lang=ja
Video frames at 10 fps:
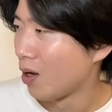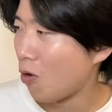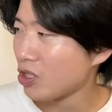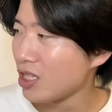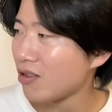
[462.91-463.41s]

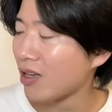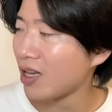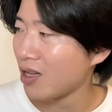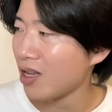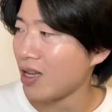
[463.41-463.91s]
個人
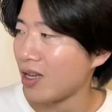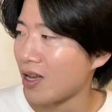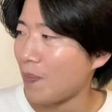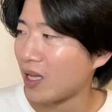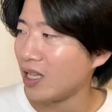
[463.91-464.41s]
的に
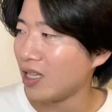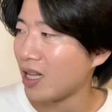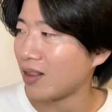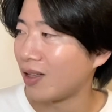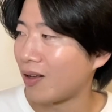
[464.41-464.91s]
やっぱ気に
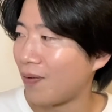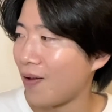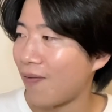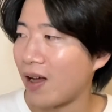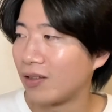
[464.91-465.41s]
なったのは
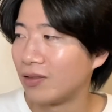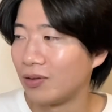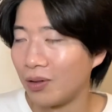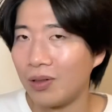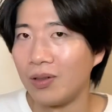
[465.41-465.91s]
フェンファン
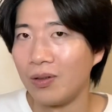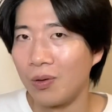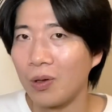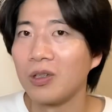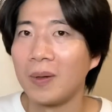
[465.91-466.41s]
君の
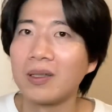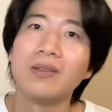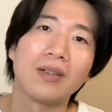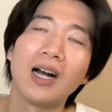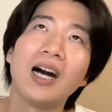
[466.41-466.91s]
お言葉と
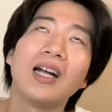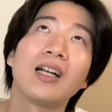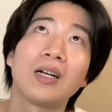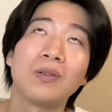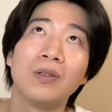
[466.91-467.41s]
いうか、
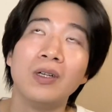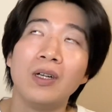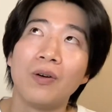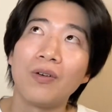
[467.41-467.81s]
なんかこう、